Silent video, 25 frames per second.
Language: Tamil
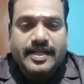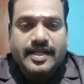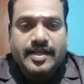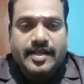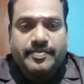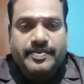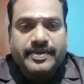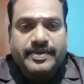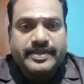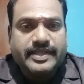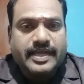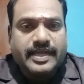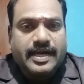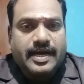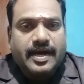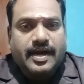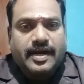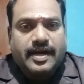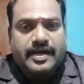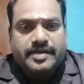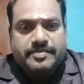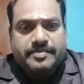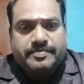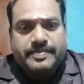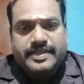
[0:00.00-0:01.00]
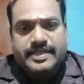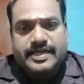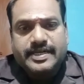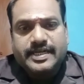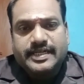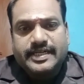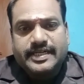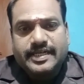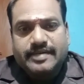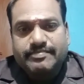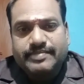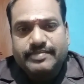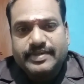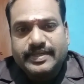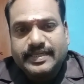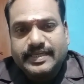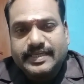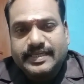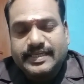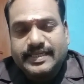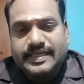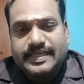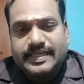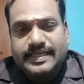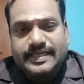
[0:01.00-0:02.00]
இப்போ இந்த ஆடி பதினெட்டாம்
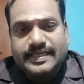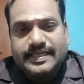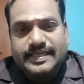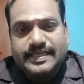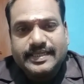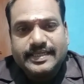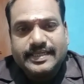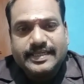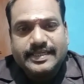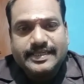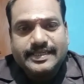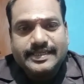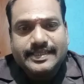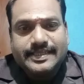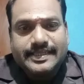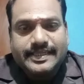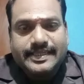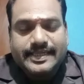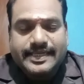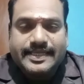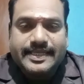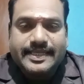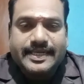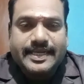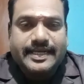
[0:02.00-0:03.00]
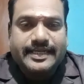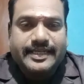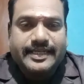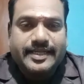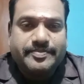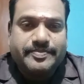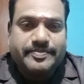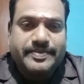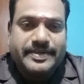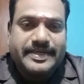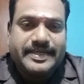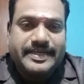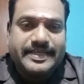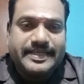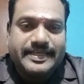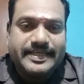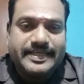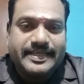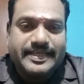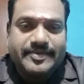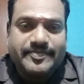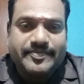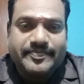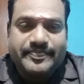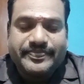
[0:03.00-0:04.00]
பேருக்கு எதனால் ஏற்பட்டது
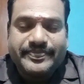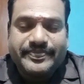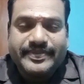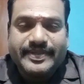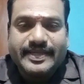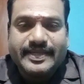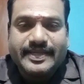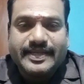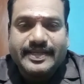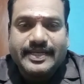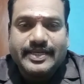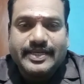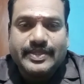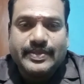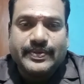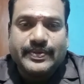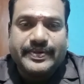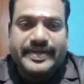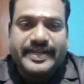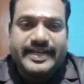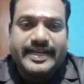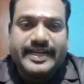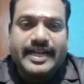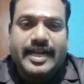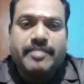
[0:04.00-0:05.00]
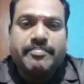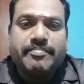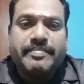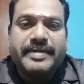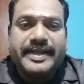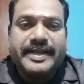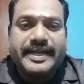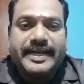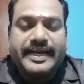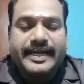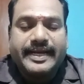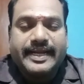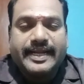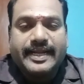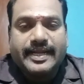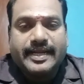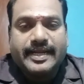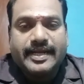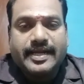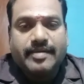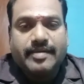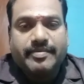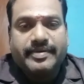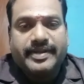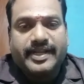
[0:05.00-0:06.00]
இதனுடைய நன்மை என்ன
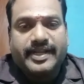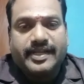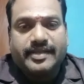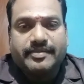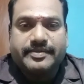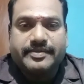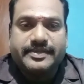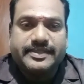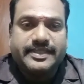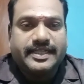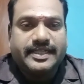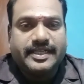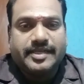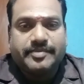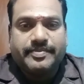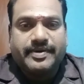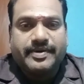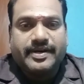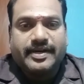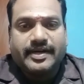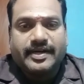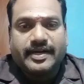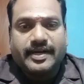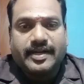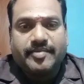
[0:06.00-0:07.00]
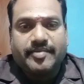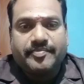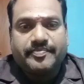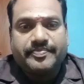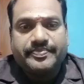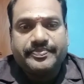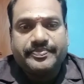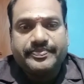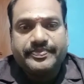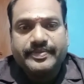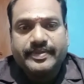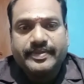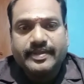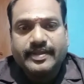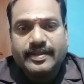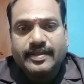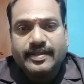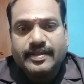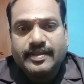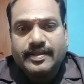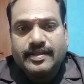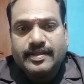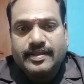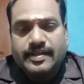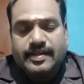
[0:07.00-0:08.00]
அப்படிங்கிறத பற்றி இன்றைக்கி பார்க்கலாம்
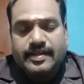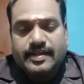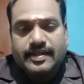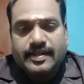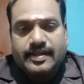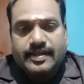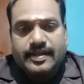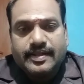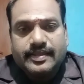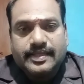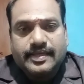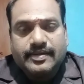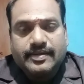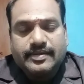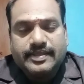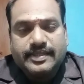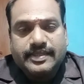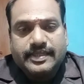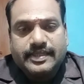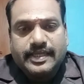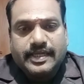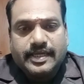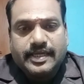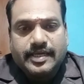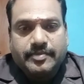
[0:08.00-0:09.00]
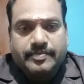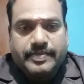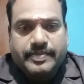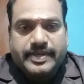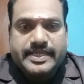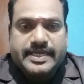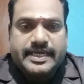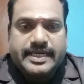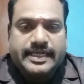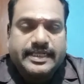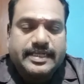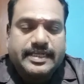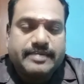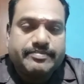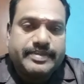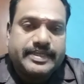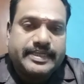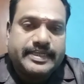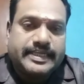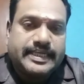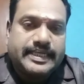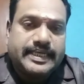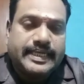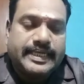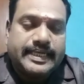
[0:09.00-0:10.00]
அதாவது இந்த பதினெட்டாம்
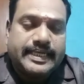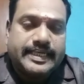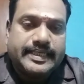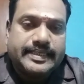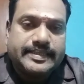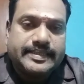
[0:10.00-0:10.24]
பேருக்கில்